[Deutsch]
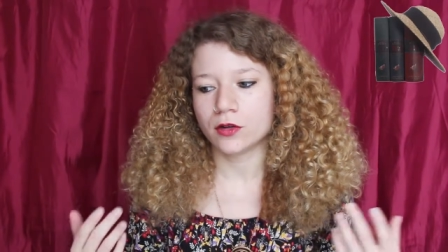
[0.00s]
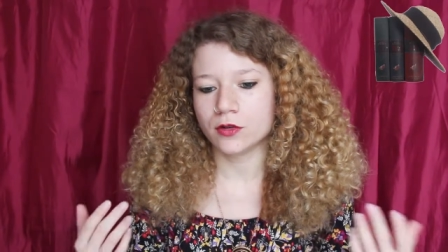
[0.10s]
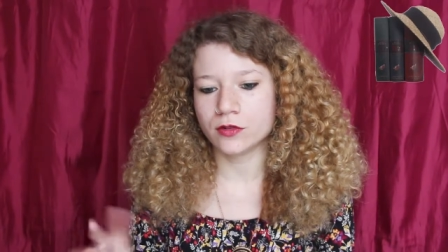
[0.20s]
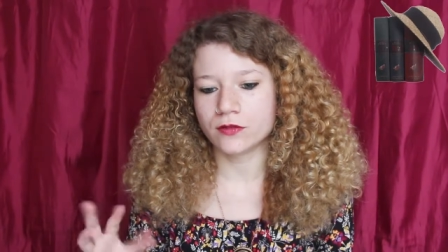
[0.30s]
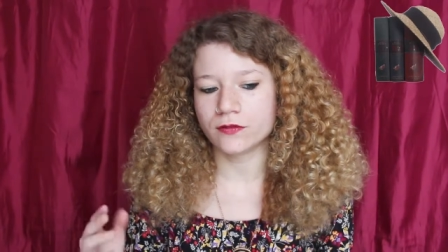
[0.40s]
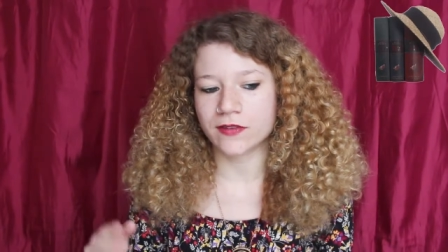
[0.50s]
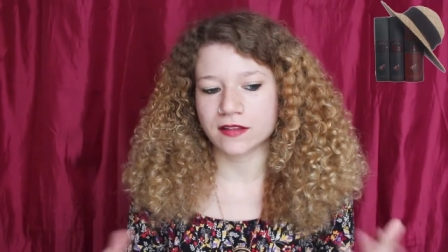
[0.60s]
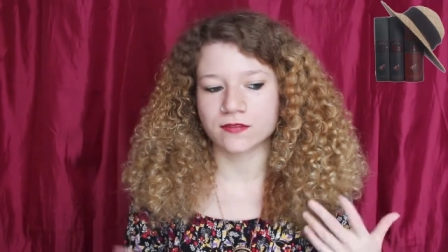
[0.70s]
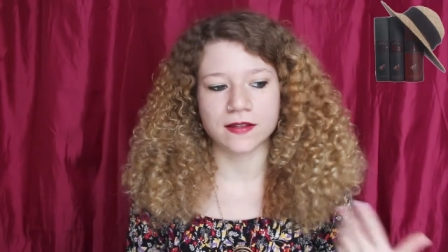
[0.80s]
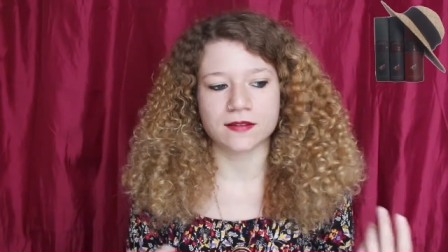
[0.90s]

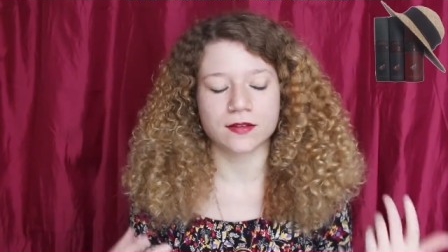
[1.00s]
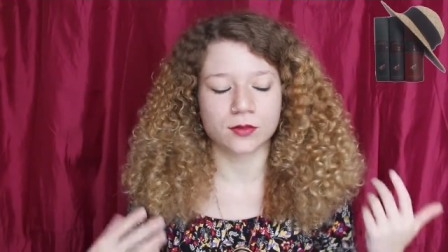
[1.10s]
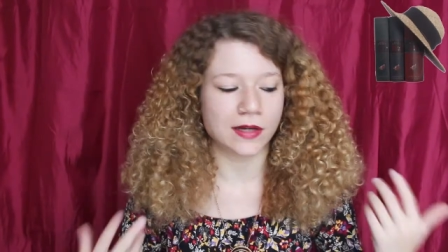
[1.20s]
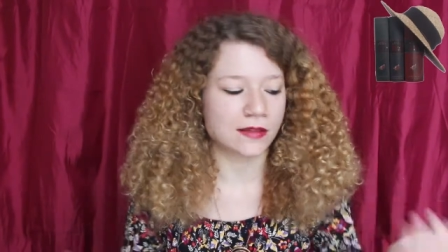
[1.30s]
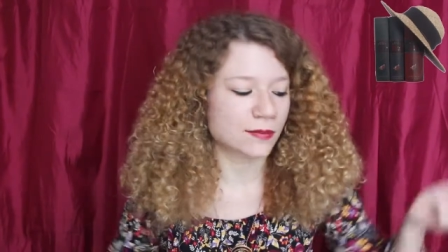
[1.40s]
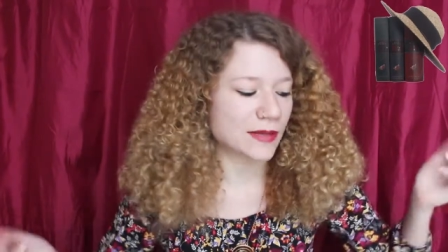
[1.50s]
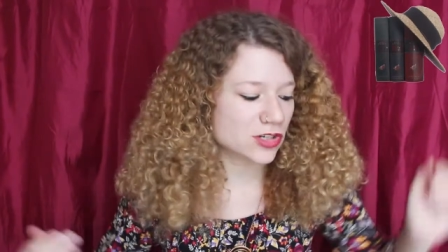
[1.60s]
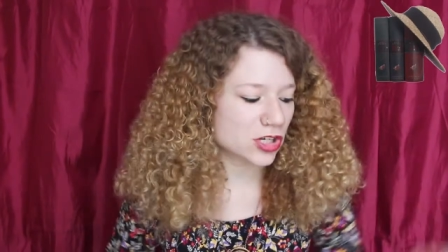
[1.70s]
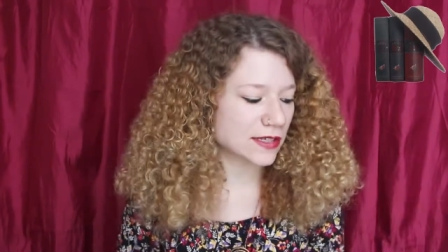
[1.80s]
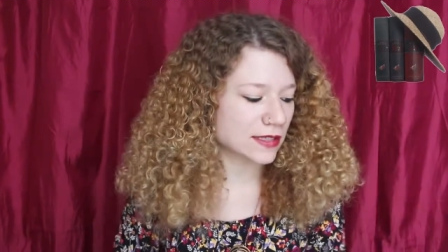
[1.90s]
irgendwas, was nicht so ganz
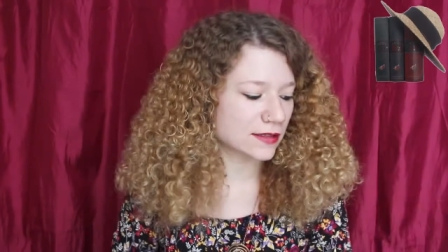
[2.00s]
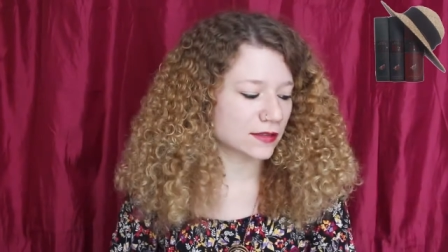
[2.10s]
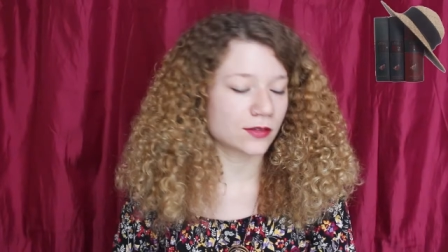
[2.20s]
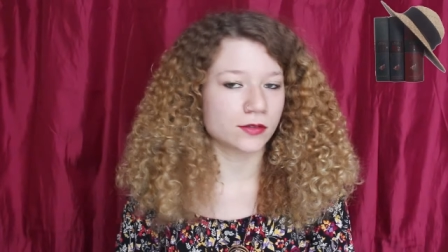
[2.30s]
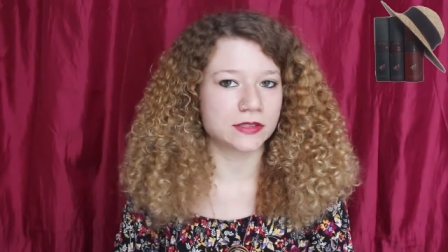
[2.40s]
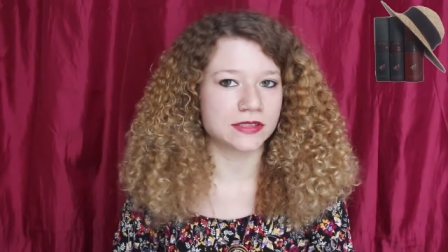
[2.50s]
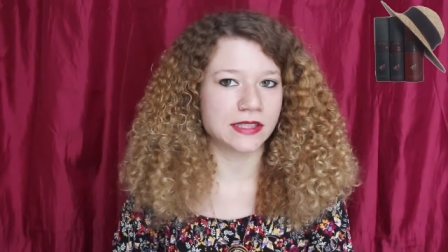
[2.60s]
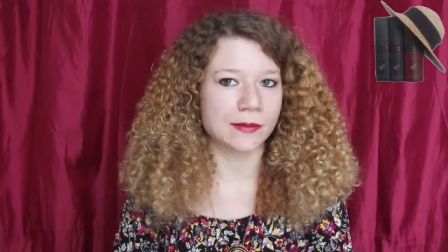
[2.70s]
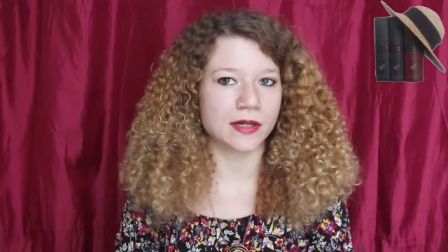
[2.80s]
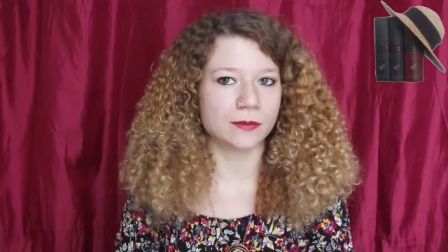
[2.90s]
menschlich ist und
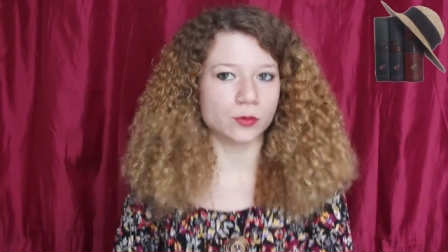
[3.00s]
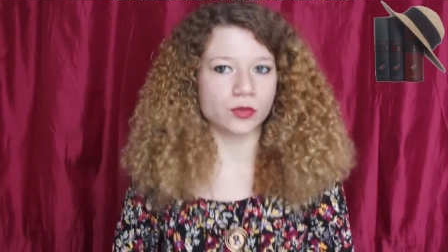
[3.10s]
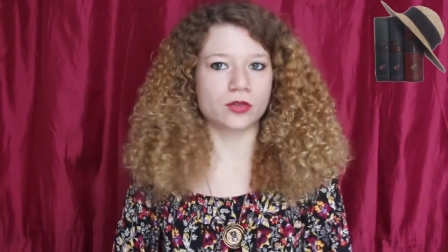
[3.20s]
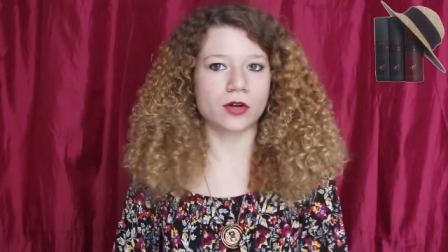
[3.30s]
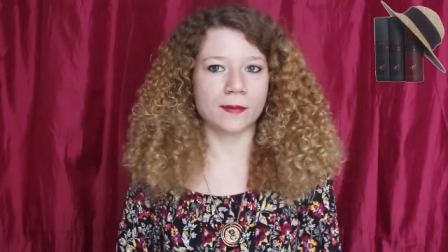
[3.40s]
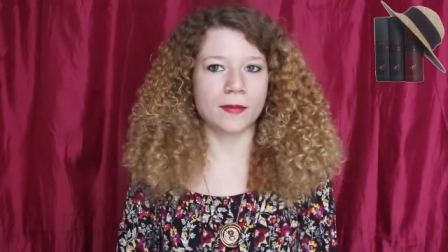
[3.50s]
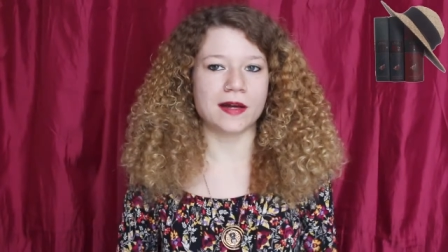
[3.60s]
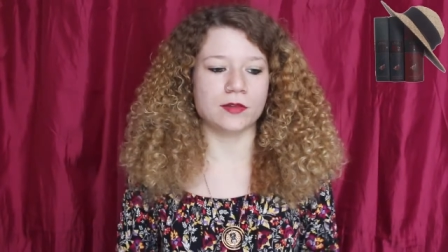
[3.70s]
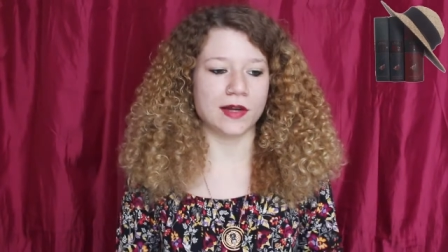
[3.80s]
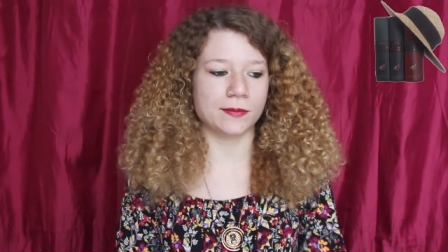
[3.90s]
jemand muss kommen,
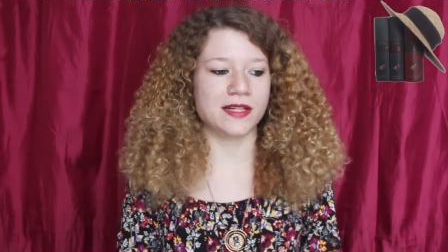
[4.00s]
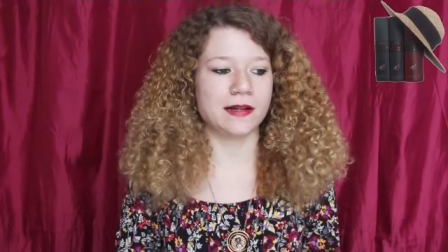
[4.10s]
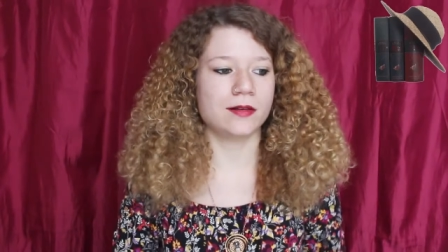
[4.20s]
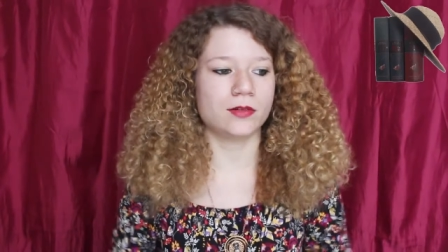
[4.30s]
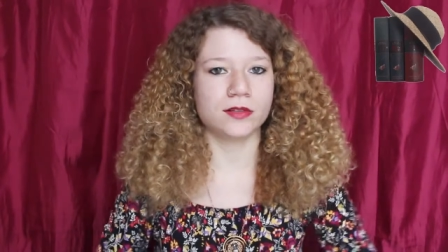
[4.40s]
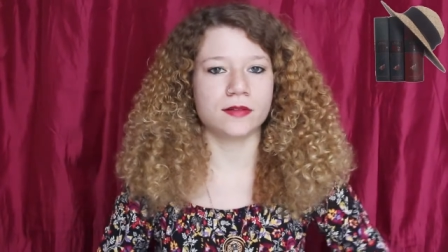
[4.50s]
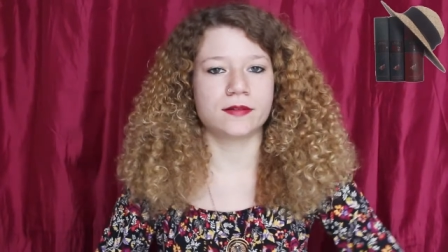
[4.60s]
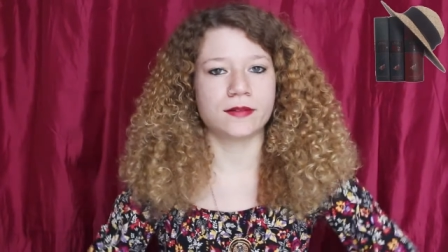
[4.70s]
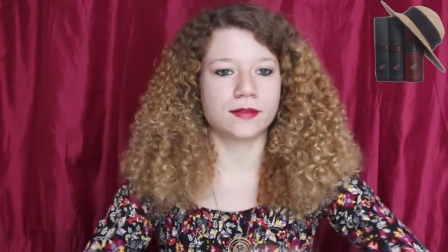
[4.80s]
also ein Mädel und